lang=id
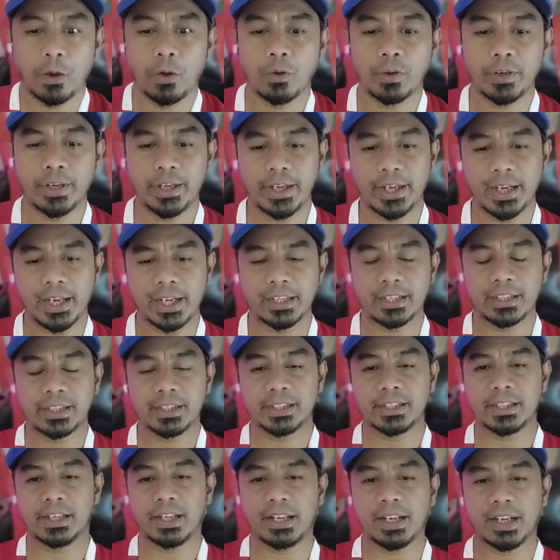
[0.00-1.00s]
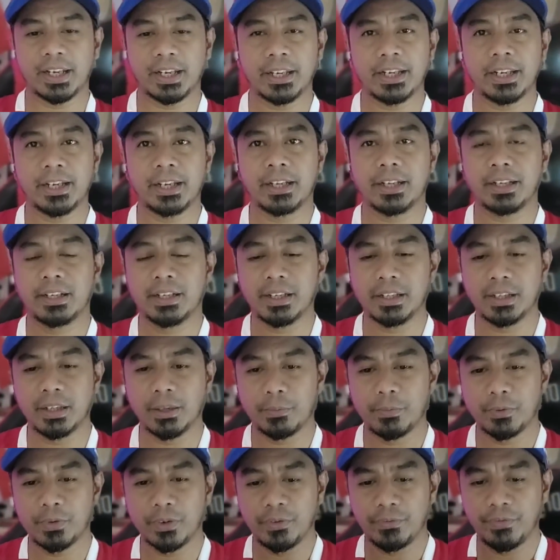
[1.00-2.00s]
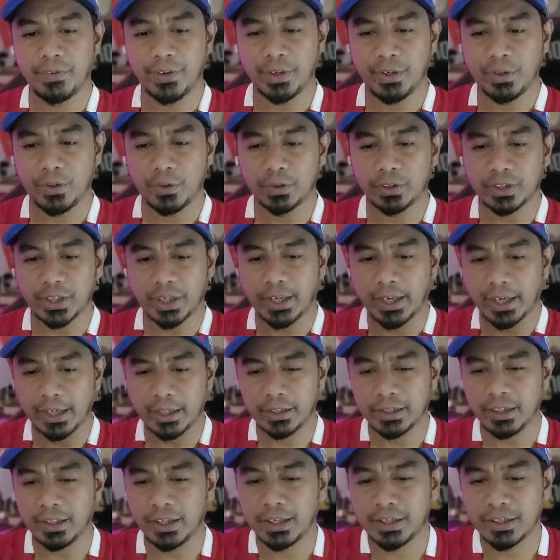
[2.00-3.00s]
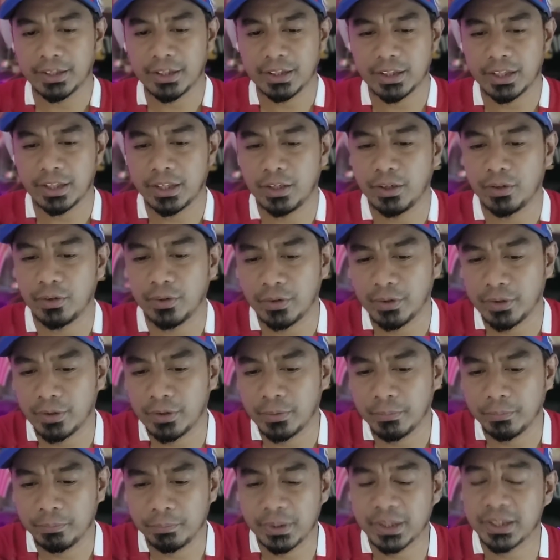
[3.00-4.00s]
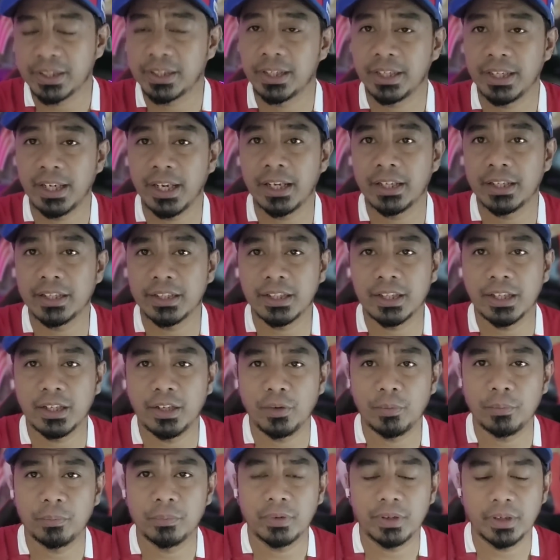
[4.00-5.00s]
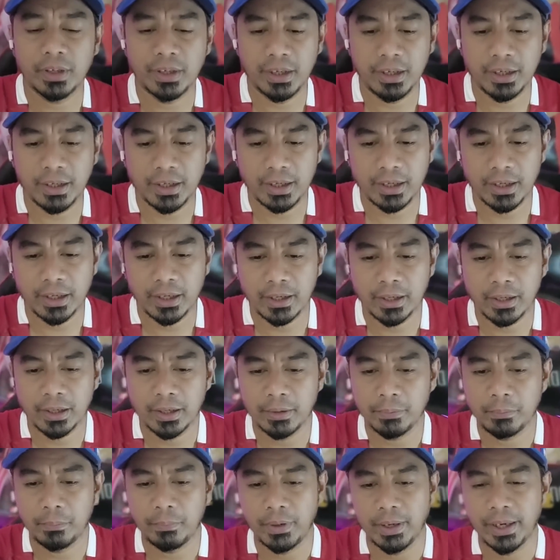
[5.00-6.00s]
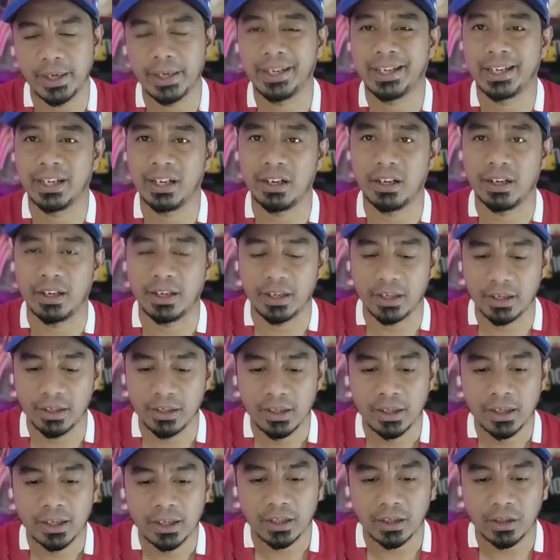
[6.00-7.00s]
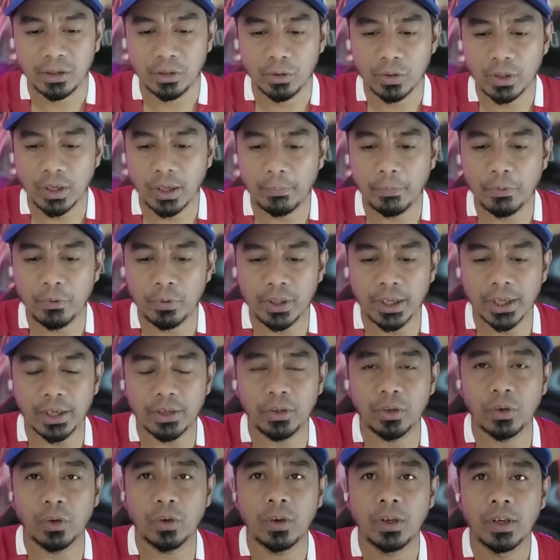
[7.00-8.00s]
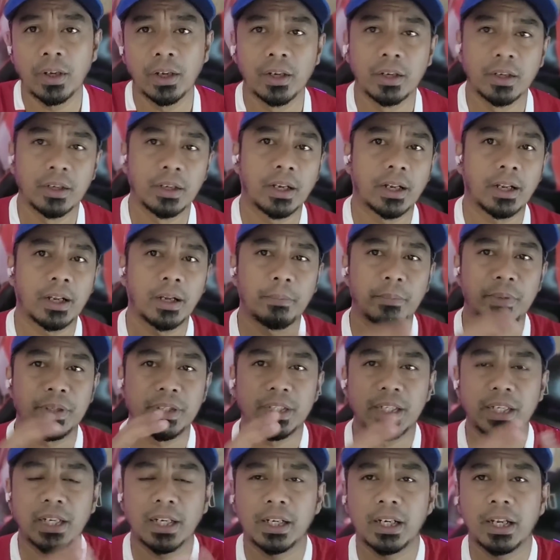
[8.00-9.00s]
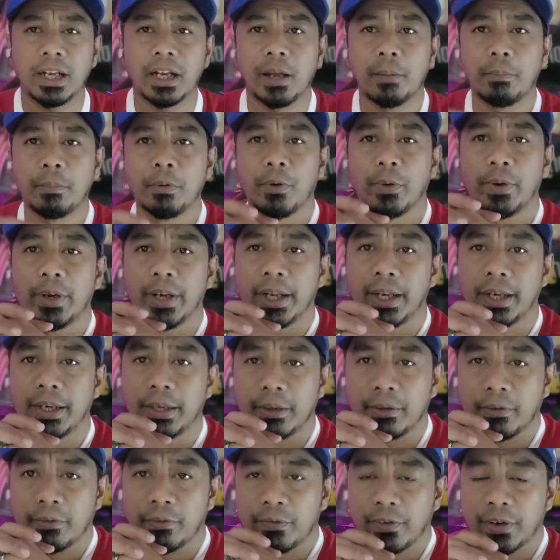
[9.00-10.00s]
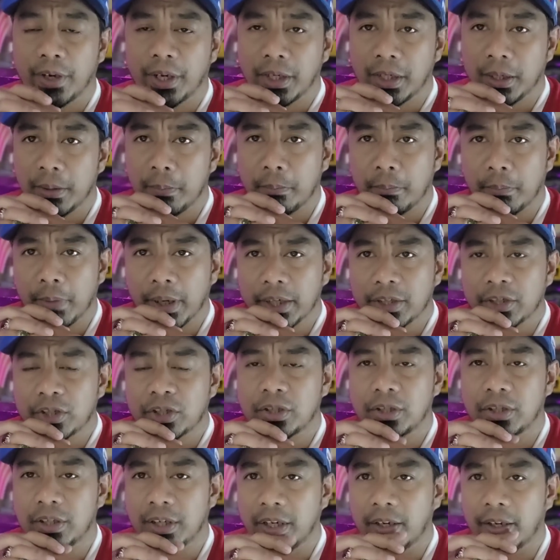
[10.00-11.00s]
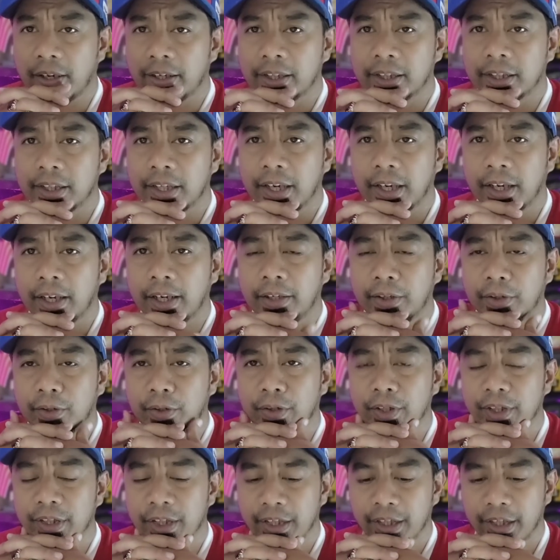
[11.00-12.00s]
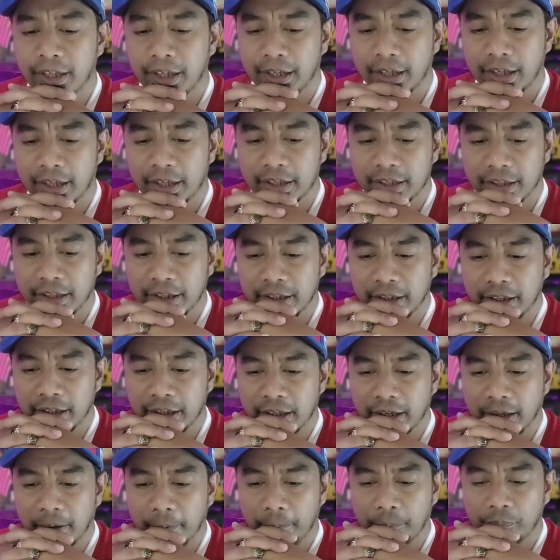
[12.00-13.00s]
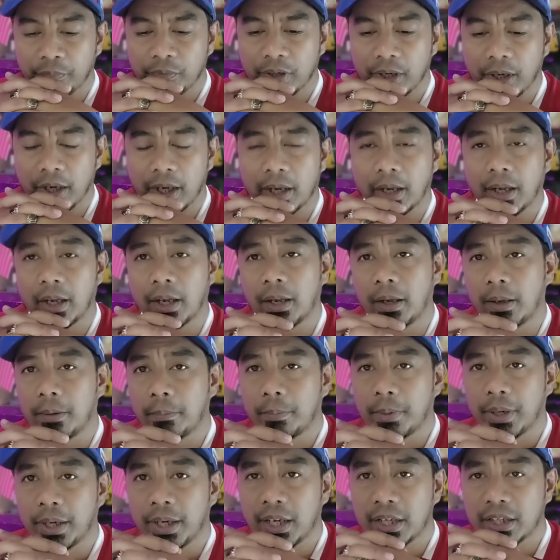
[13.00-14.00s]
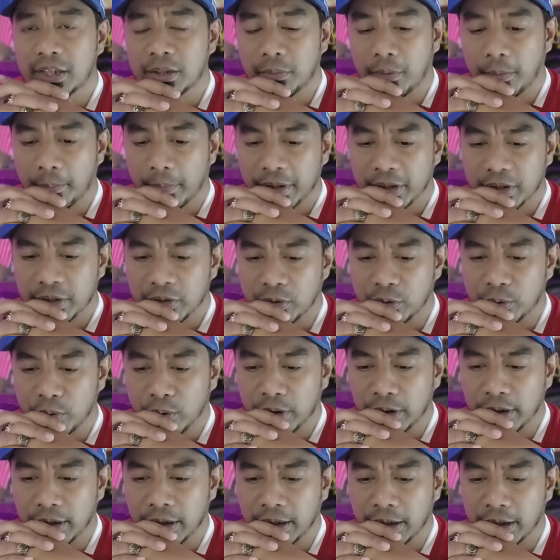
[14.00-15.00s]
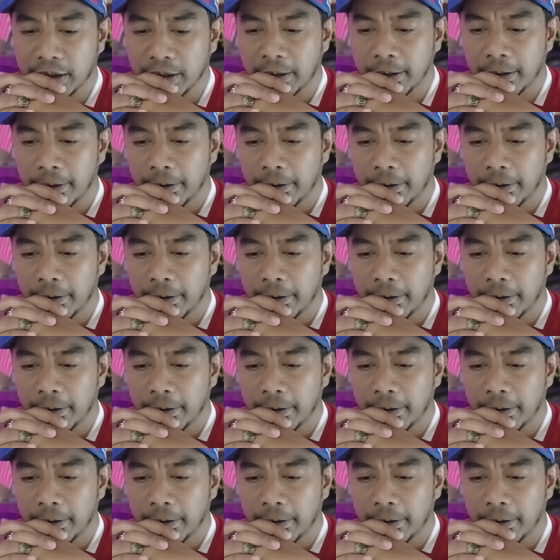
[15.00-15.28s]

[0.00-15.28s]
Oke guys, hari ini kita punya video terkait dengan stadion persediaan Stadion GBK ya Gelora Bung Karno uh, menjelang laga pelonan friendly match day antara Indonesia dengan Argentina uh, pada 19 Juni